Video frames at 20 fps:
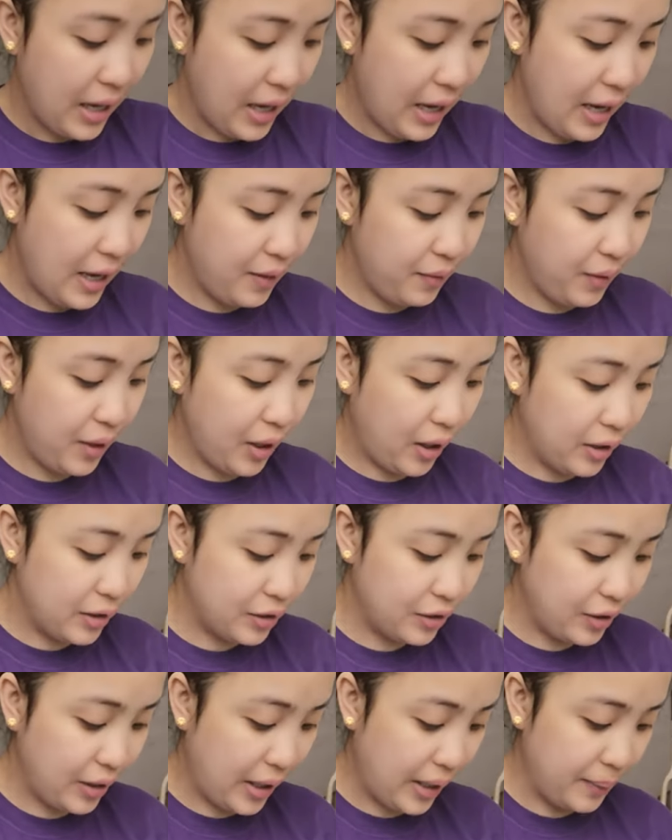And we
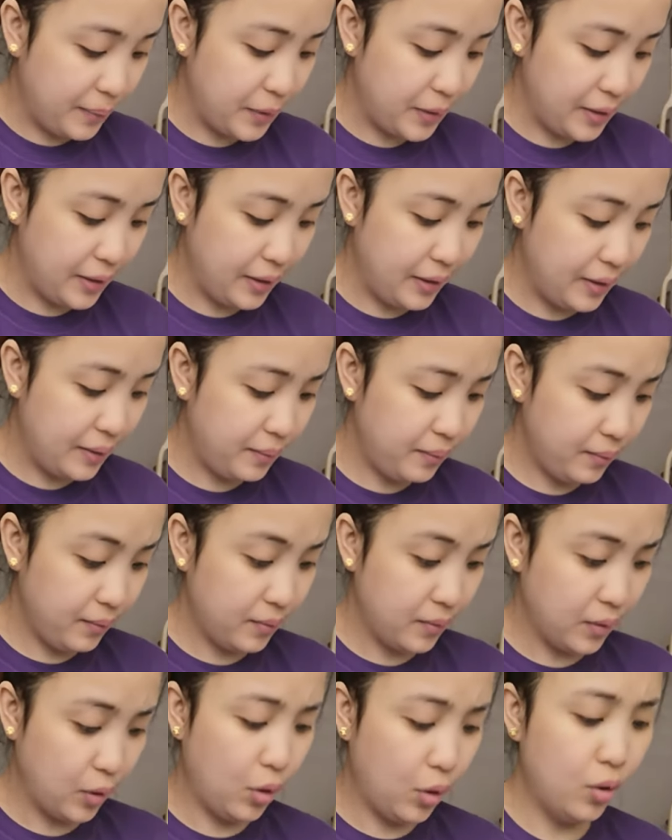also have some,
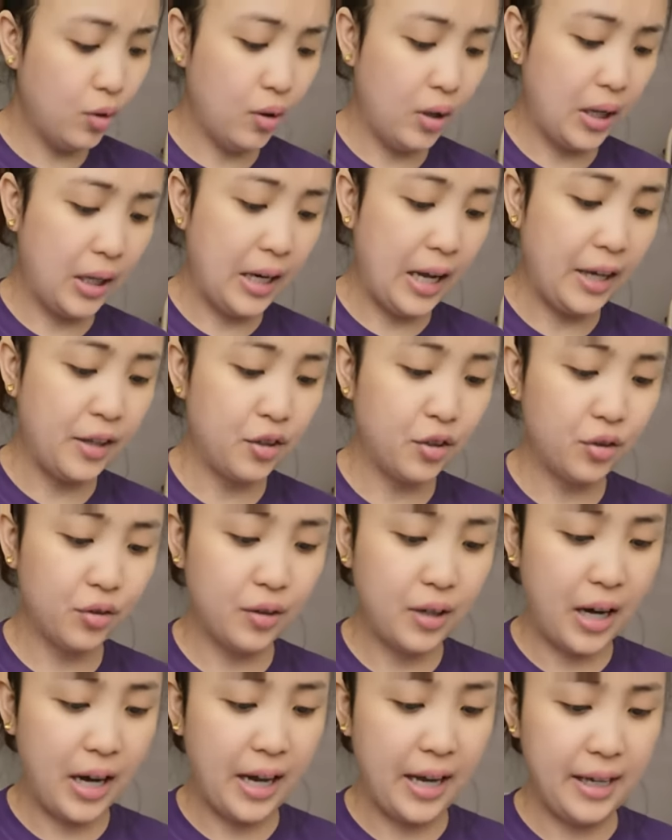oh, akala nyo
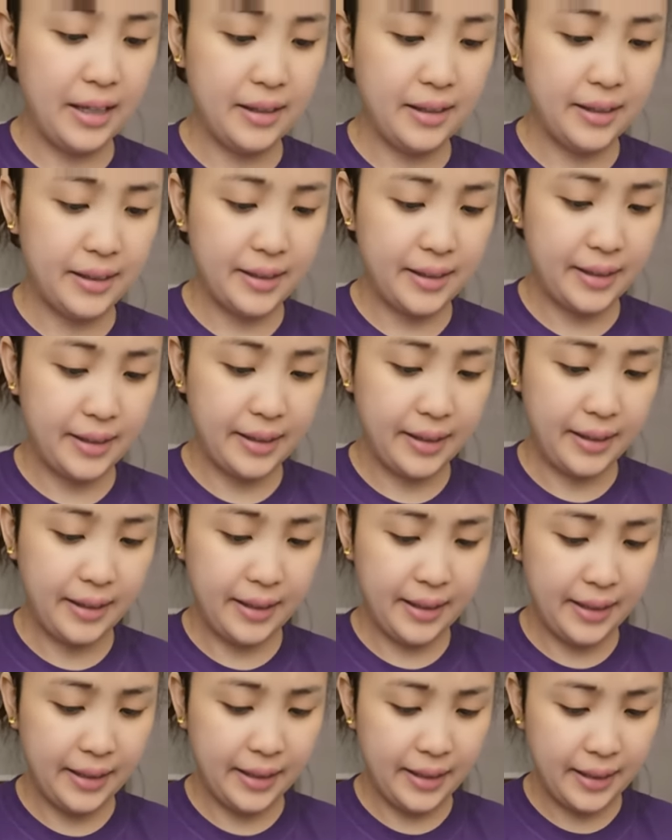to guys.
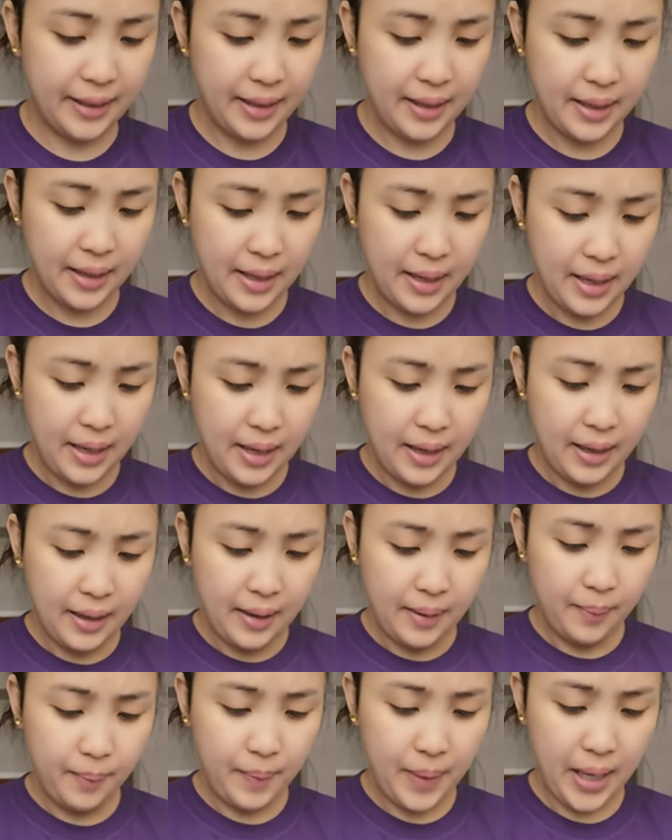Ha?
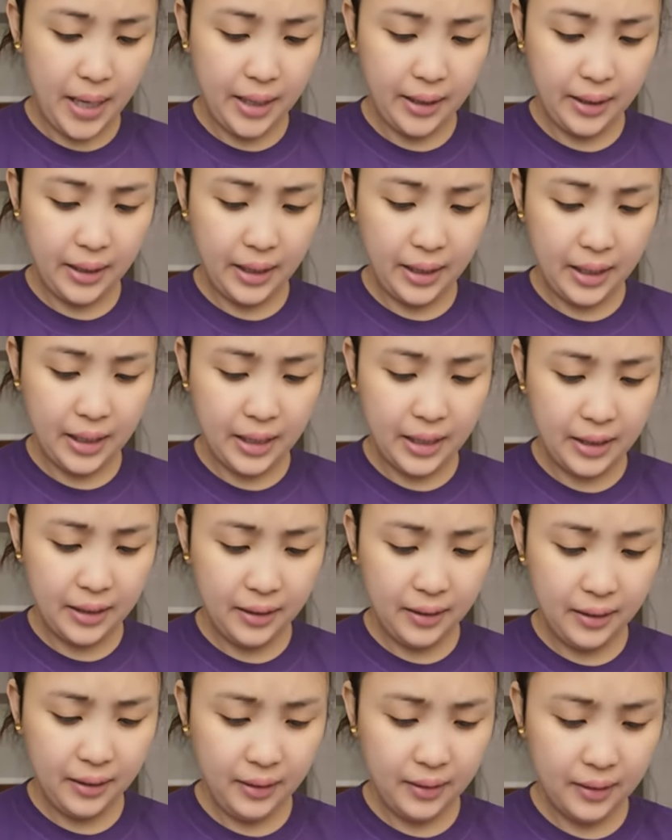Made
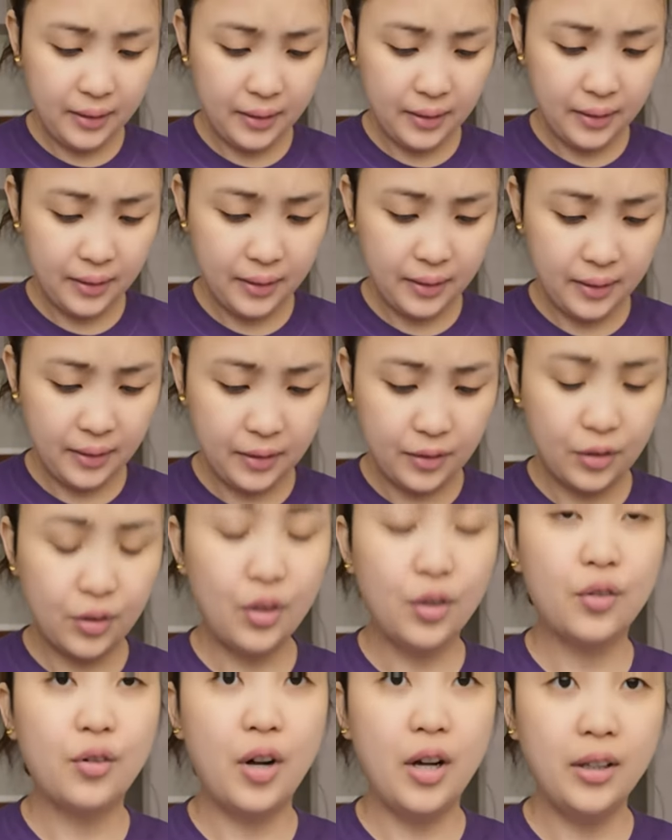in
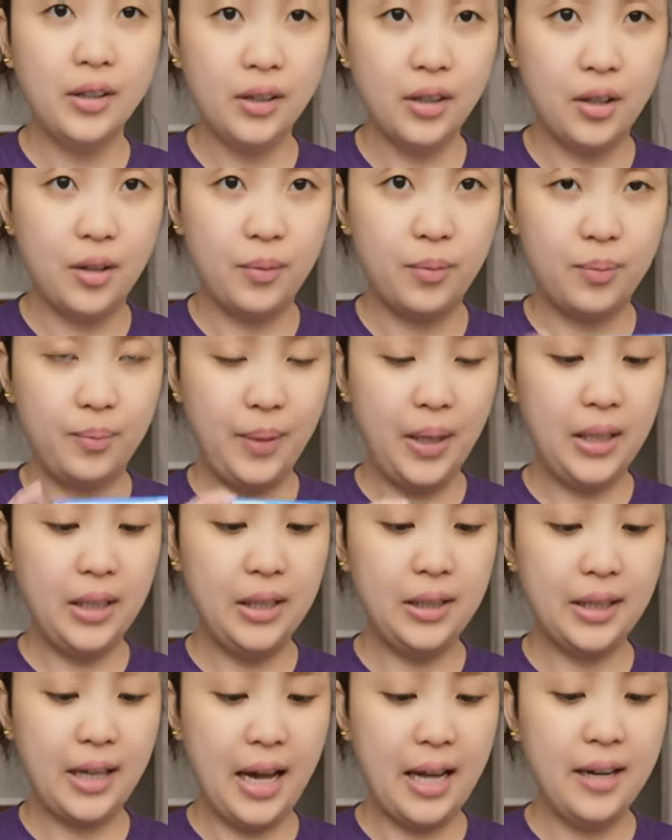Toronto. Made
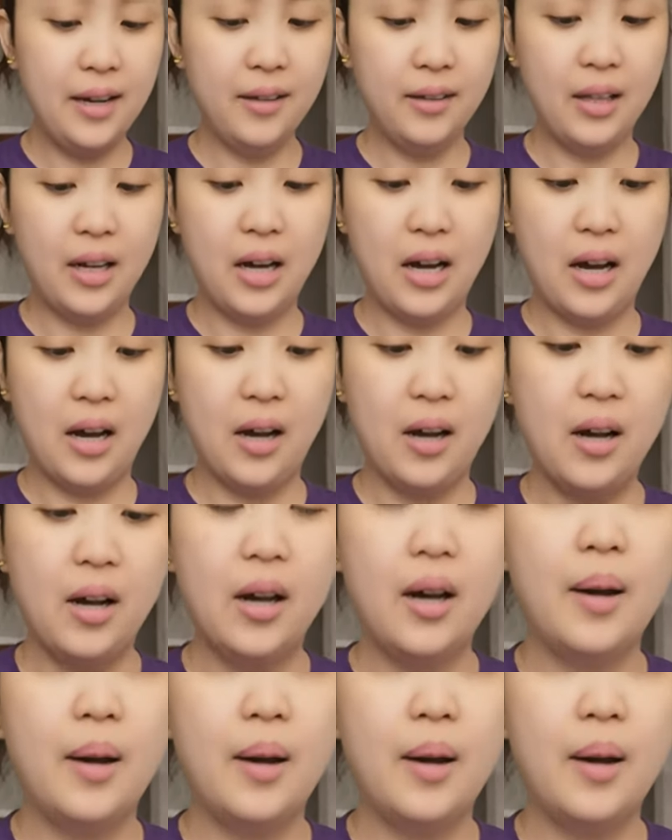in Canada.